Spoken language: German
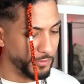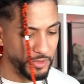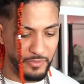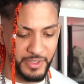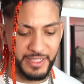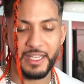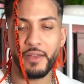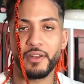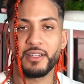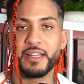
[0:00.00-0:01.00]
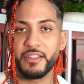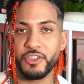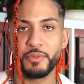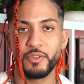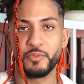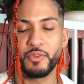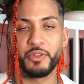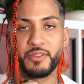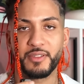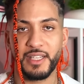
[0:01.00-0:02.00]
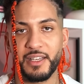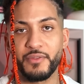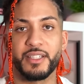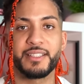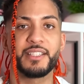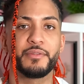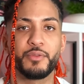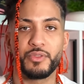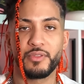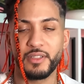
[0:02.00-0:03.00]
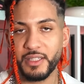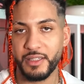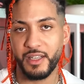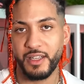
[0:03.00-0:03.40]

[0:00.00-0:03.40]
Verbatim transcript: füttern wir jetzt einfach eine andere Spinne, um euch zu zeigen, wie das Gift funktioniert.